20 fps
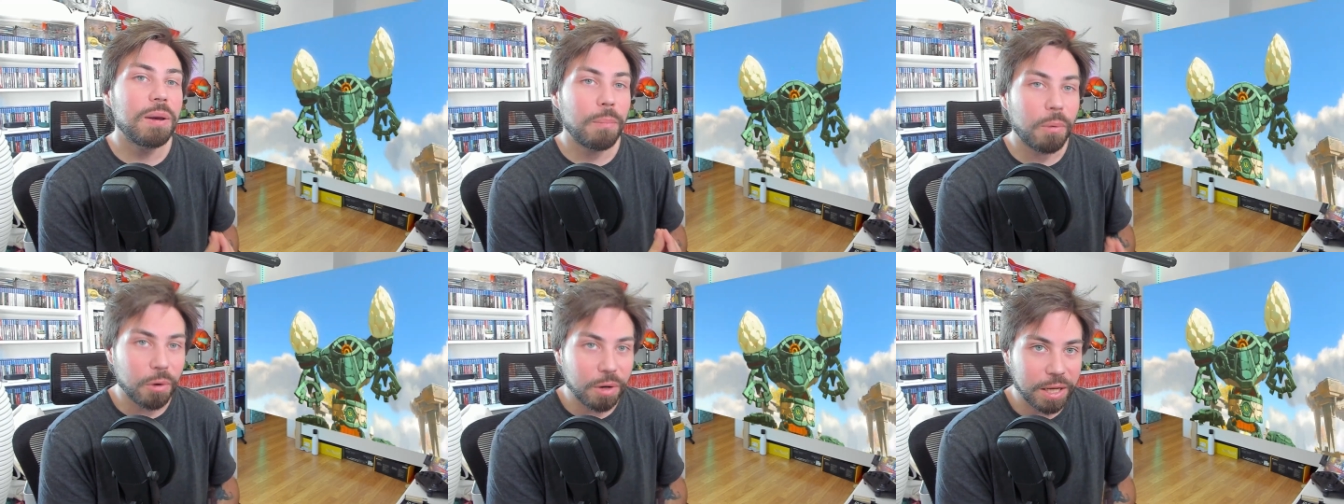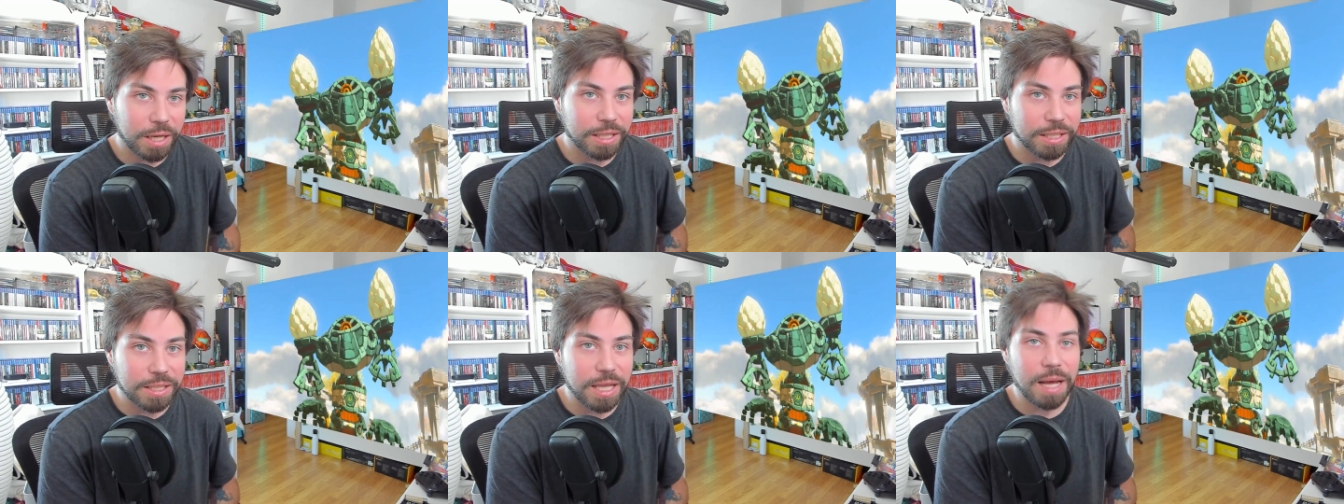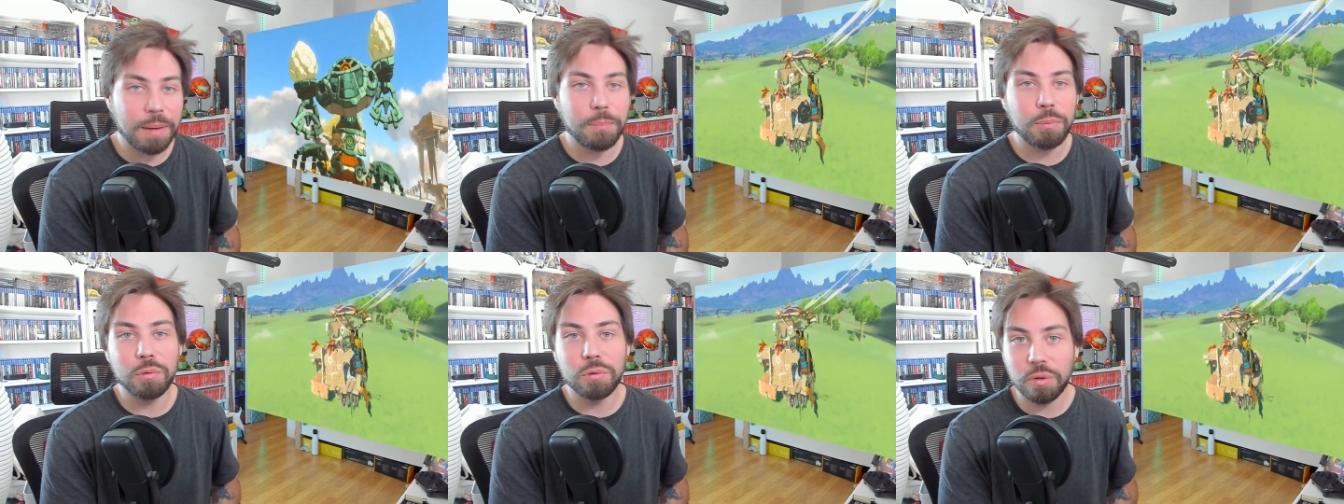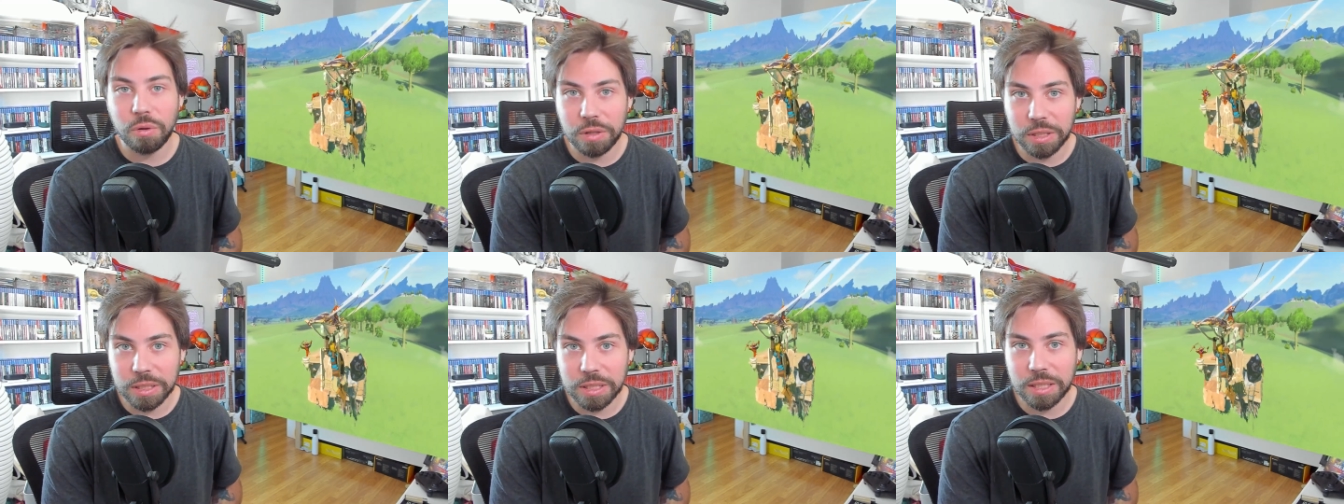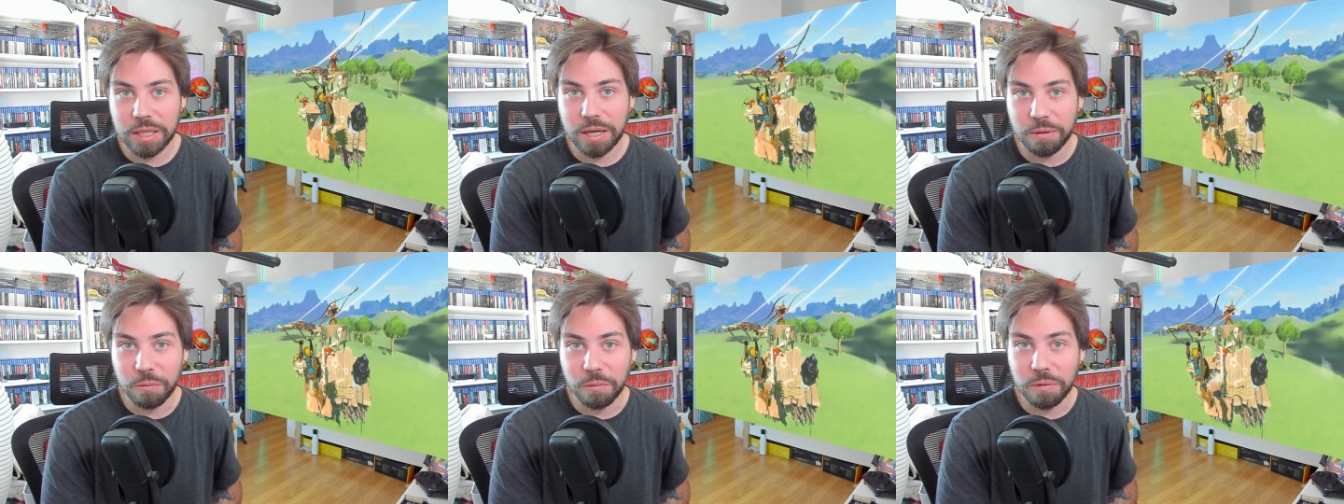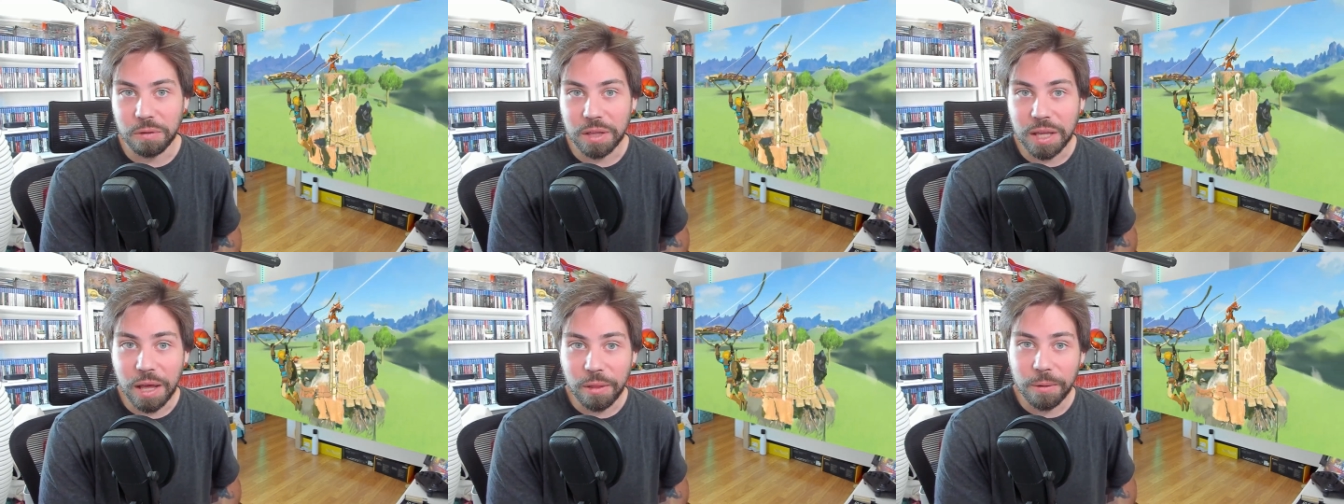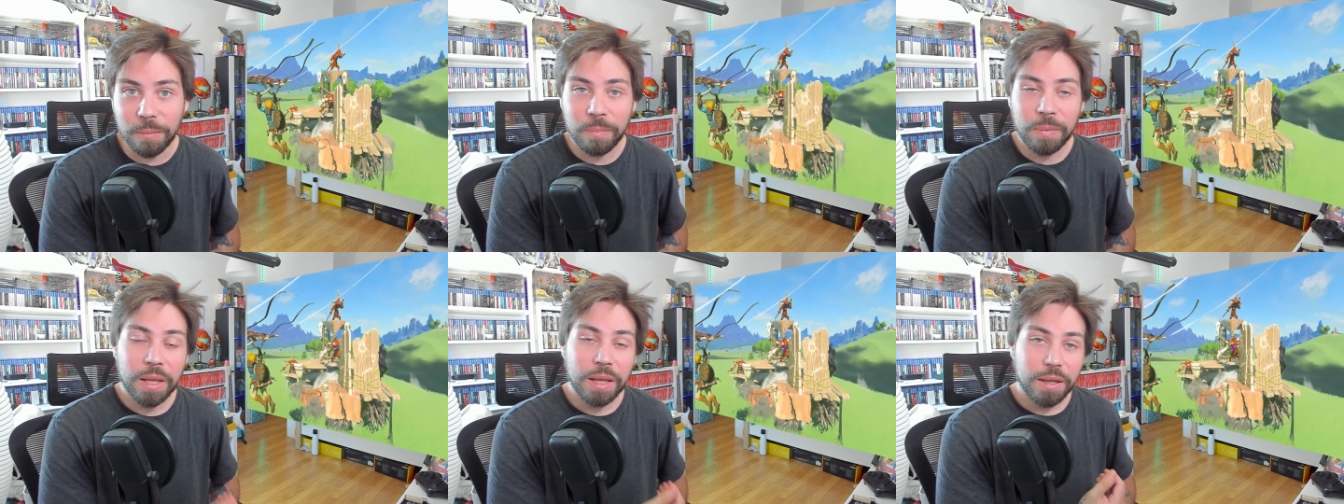porque está a punto de ser
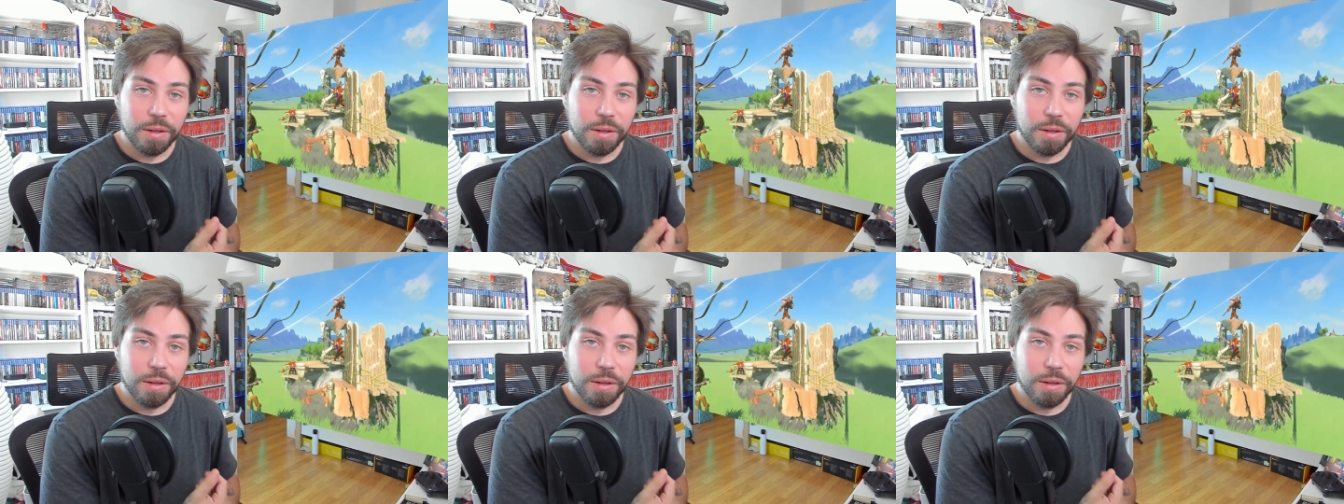anunciado.